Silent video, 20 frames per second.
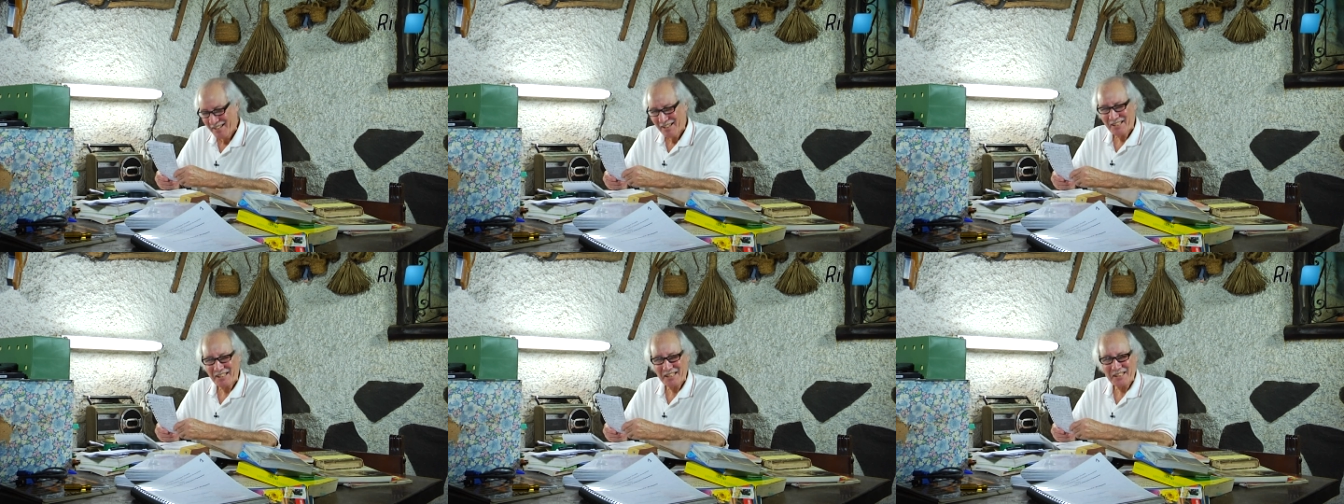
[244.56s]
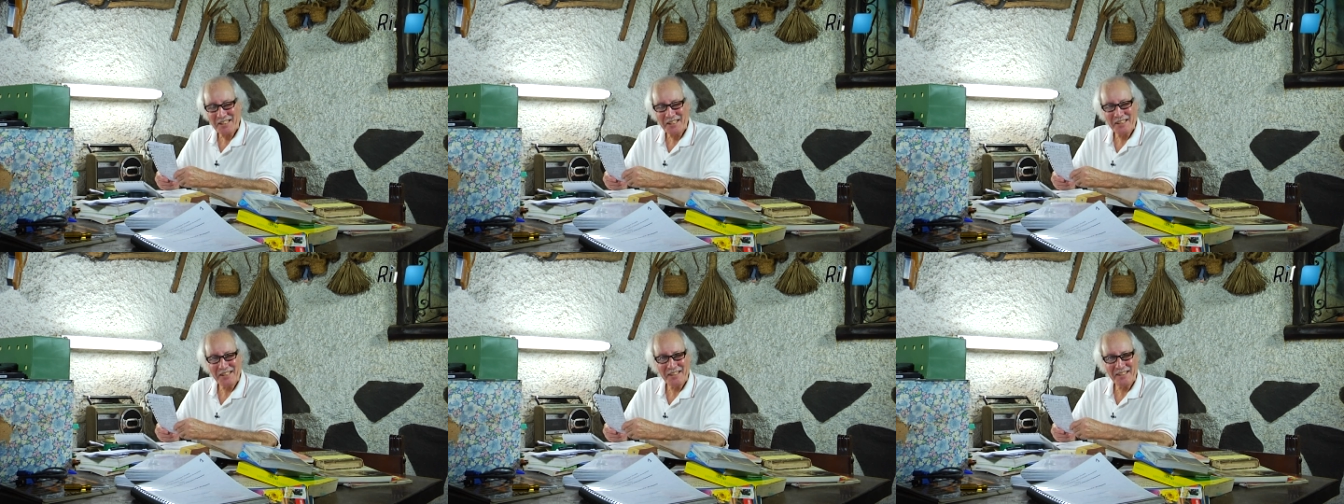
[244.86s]
خص
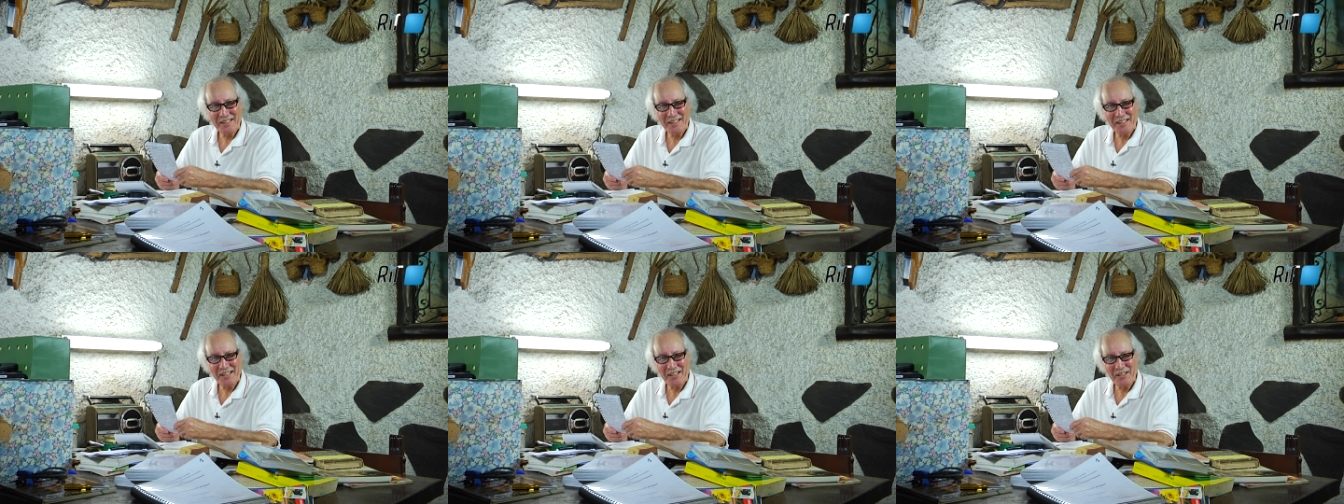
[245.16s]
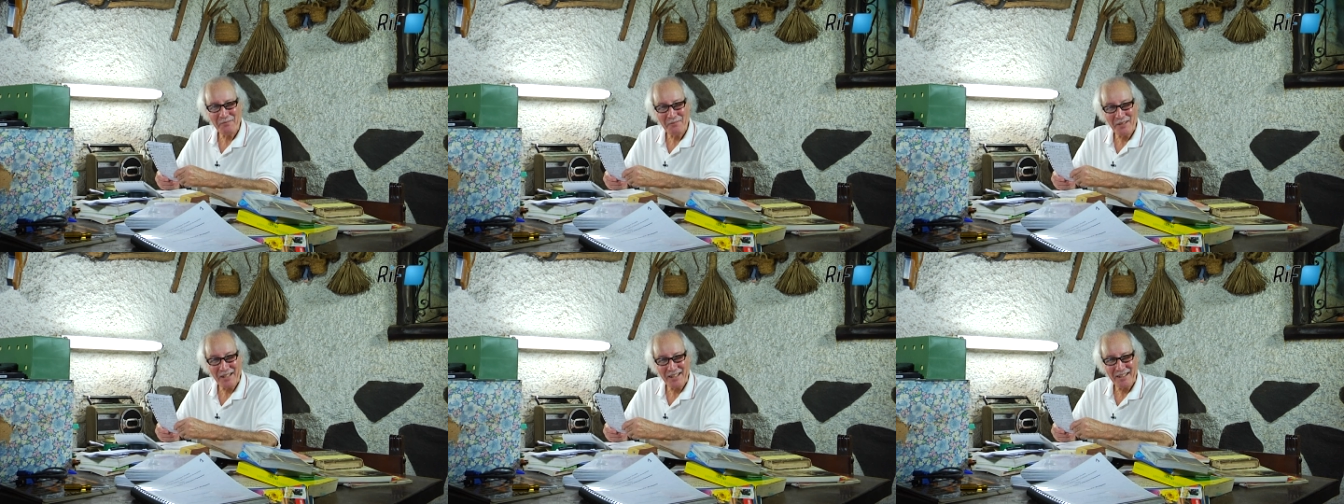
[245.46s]
السيني دي
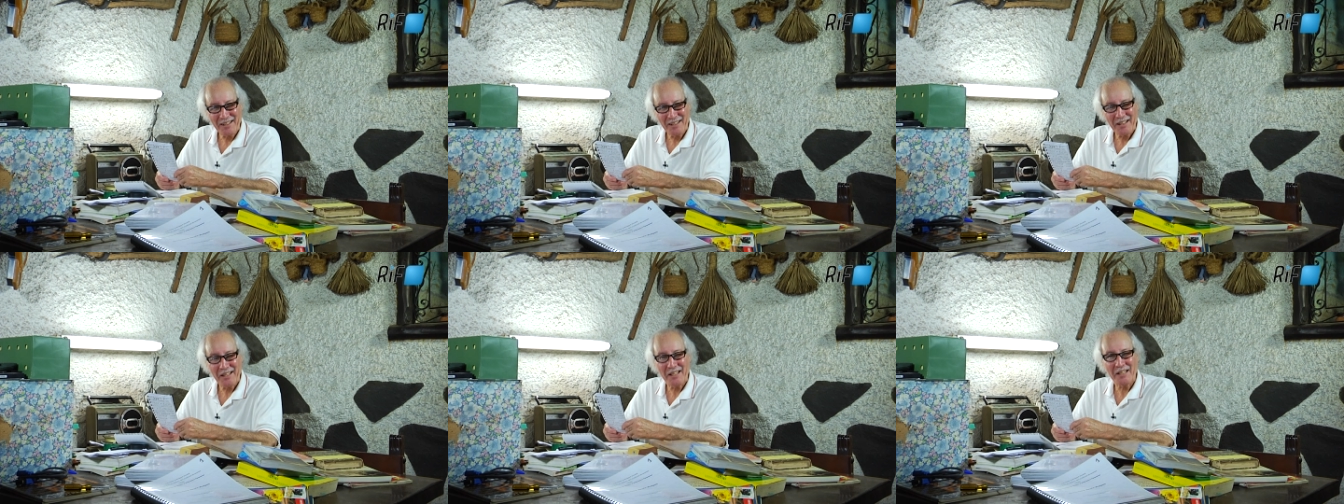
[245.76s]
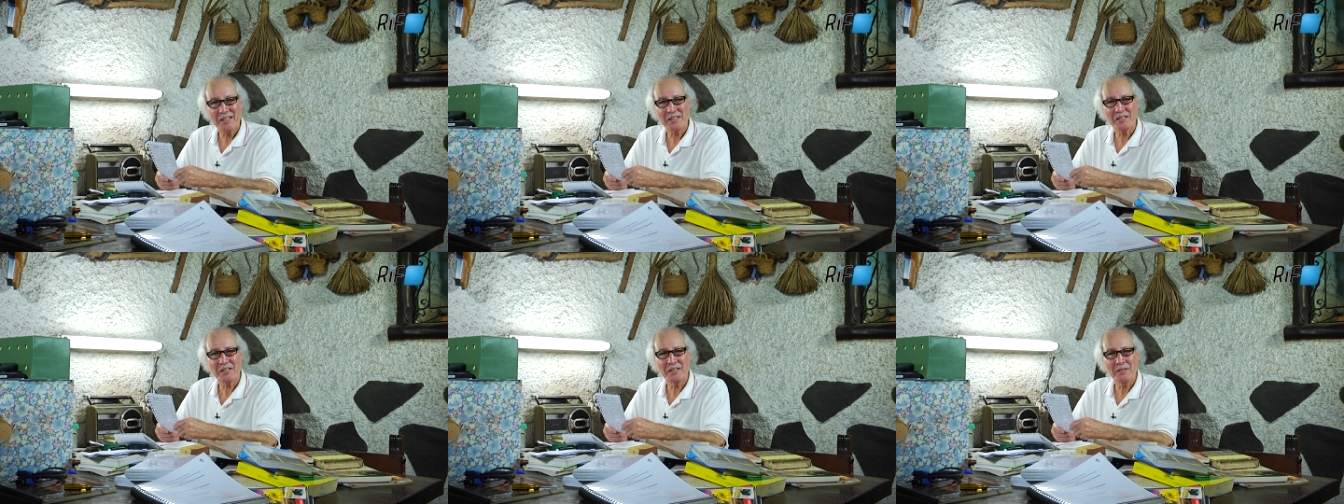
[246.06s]
يحما
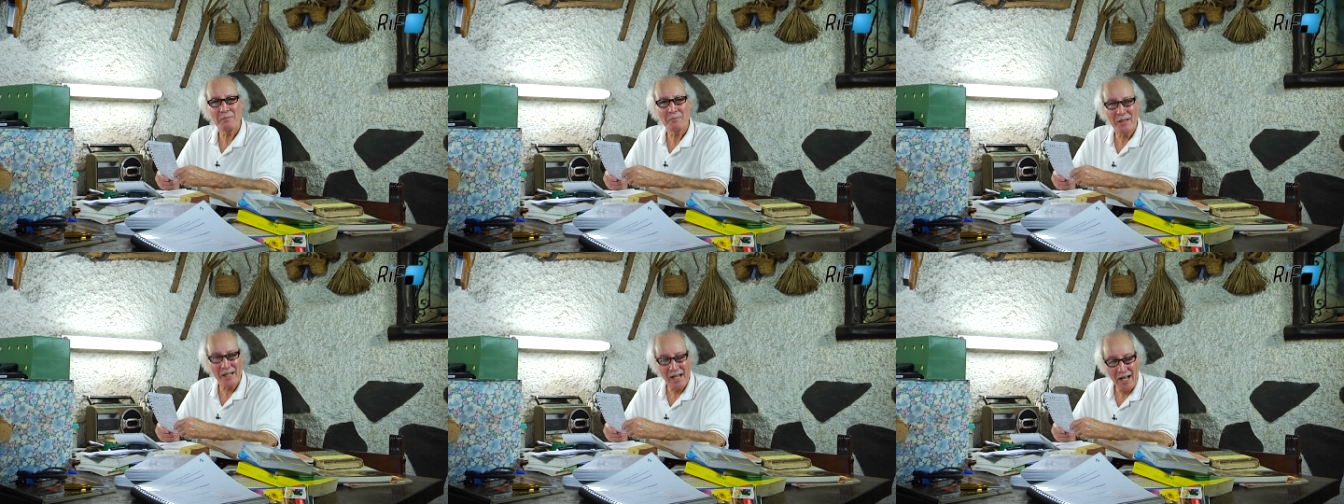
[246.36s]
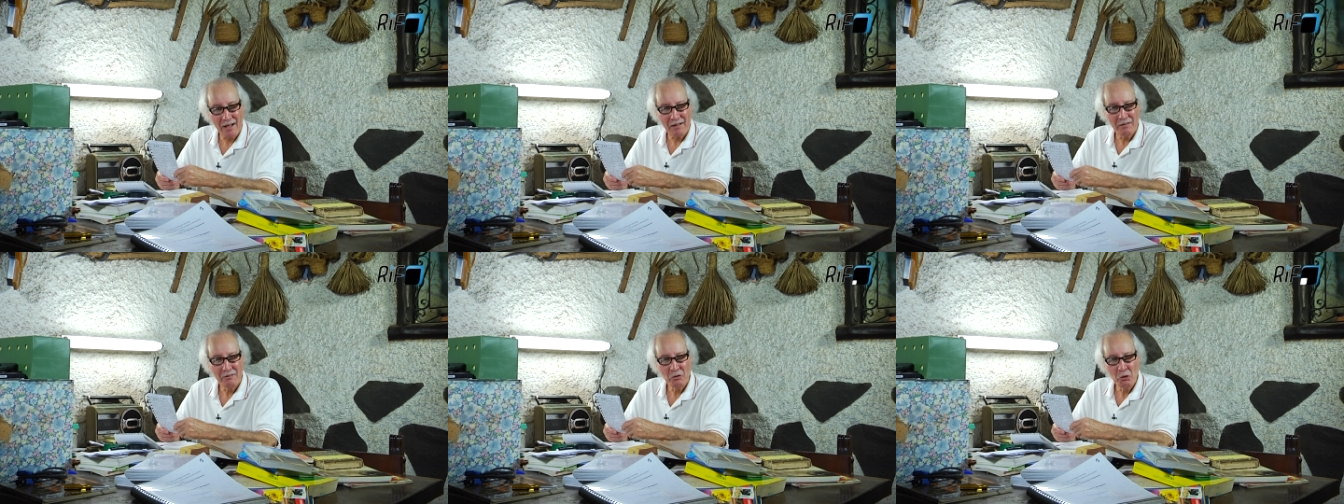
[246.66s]
قناس يمرا